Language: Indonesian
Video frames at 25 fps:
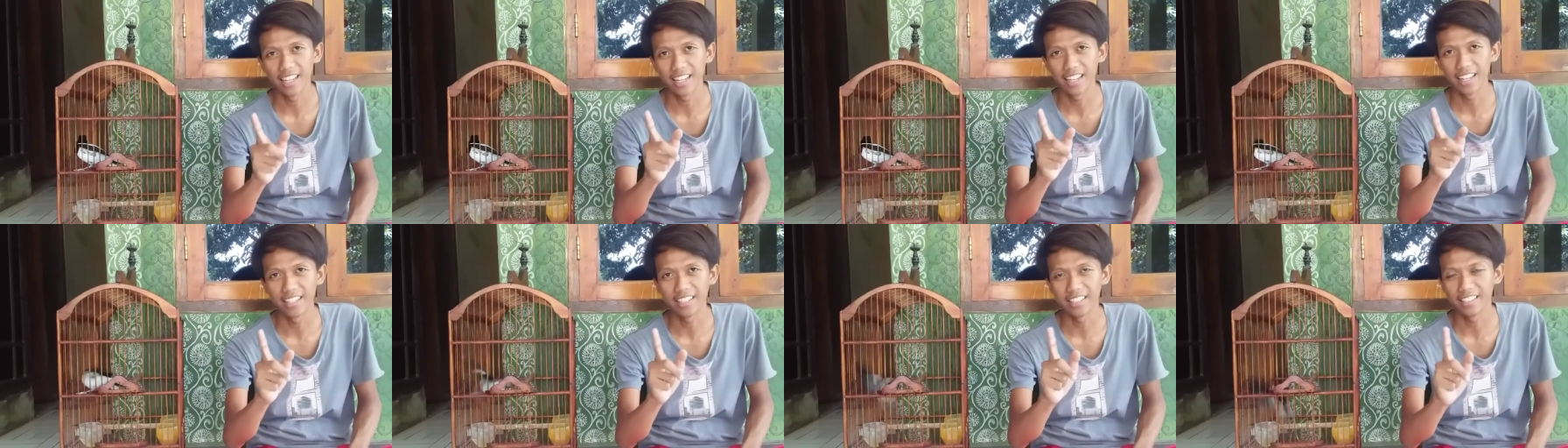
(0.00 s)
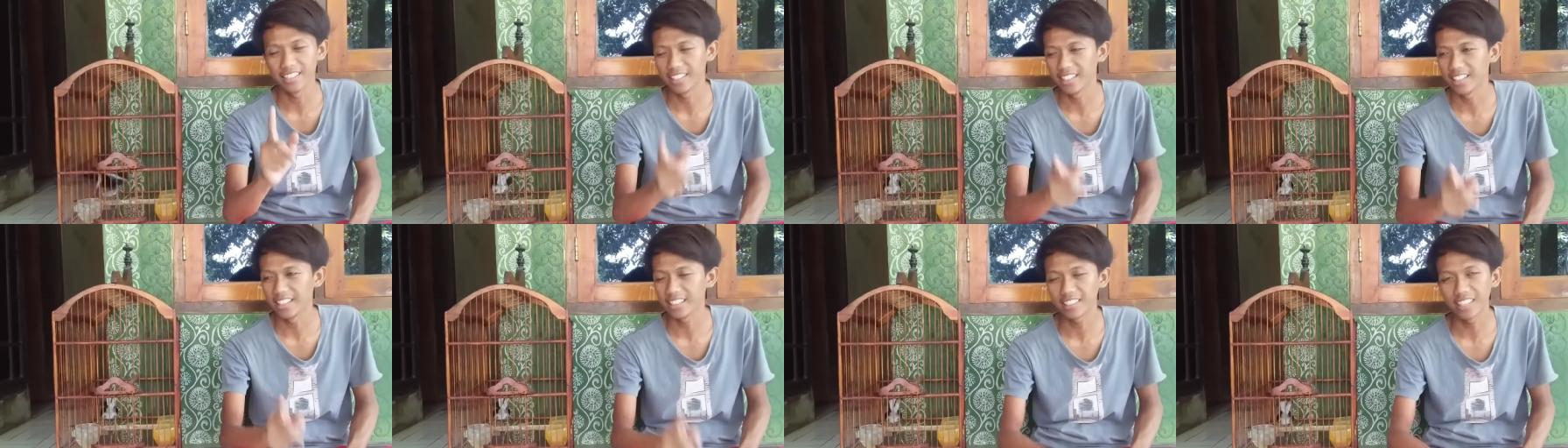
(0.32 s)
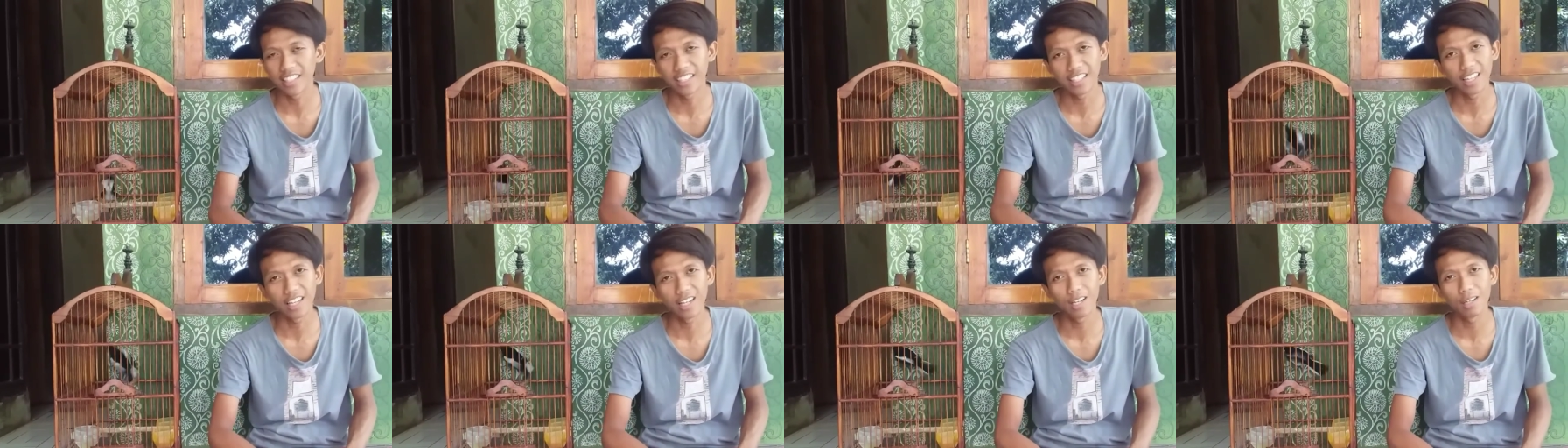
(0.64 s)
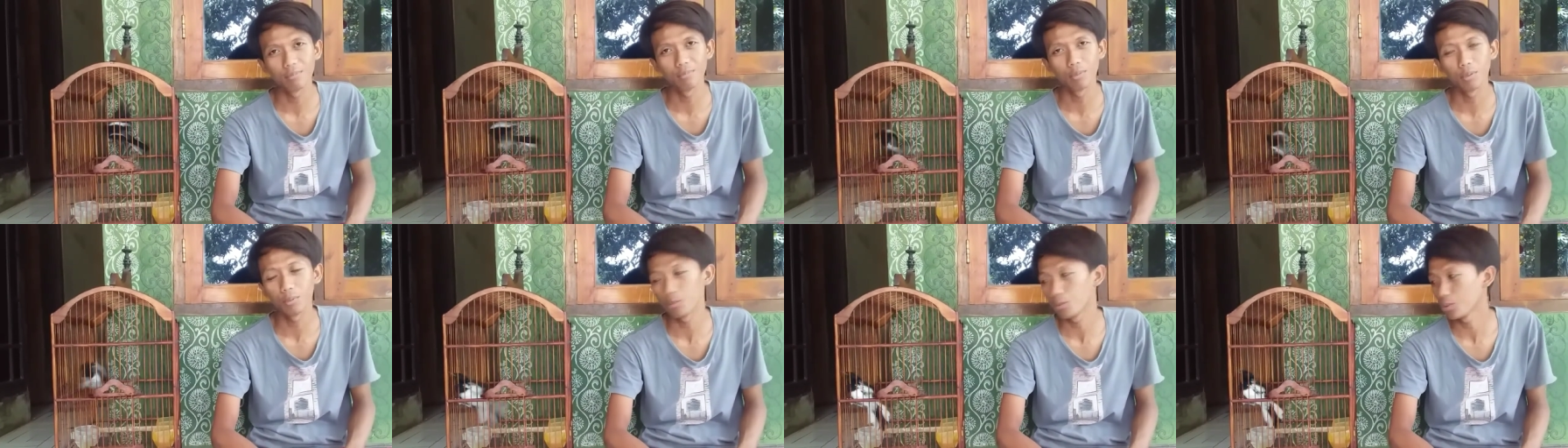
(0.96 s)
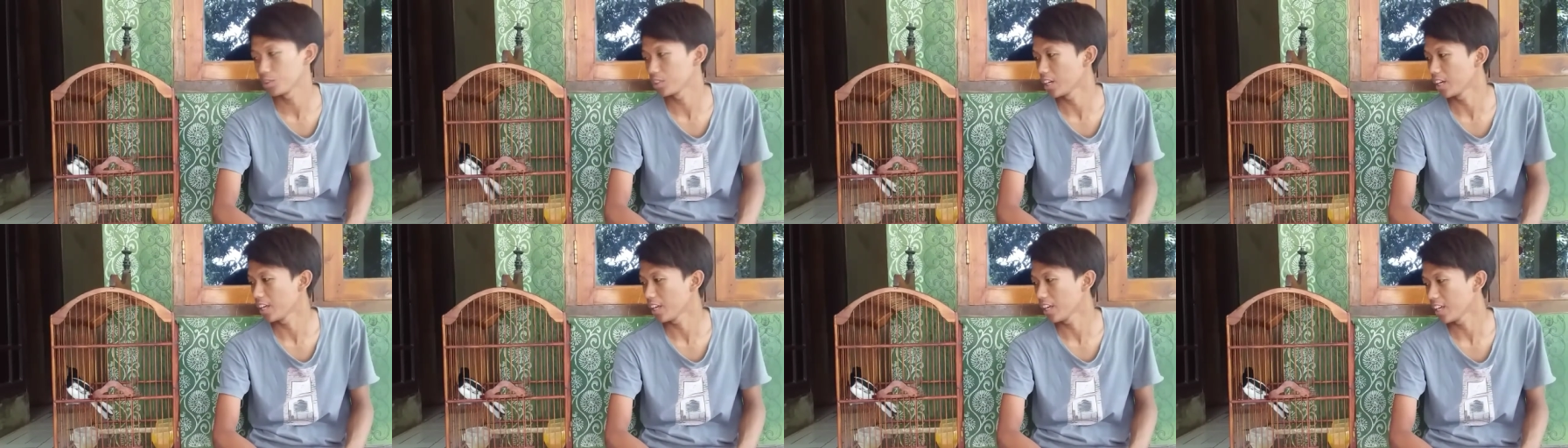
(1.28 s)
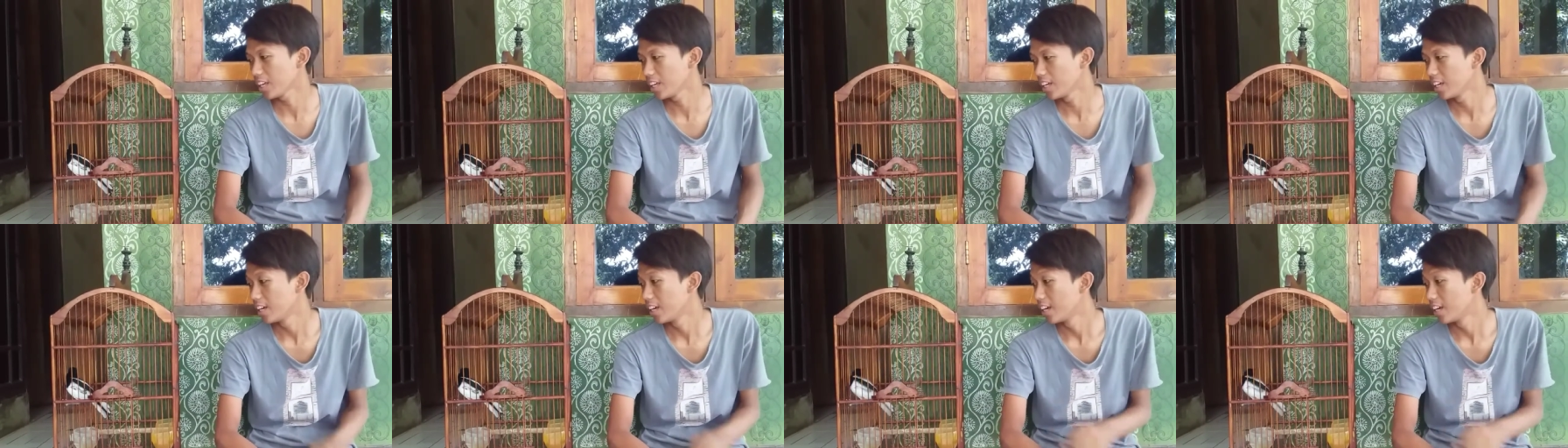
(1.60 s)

Nah sini saya mempunyai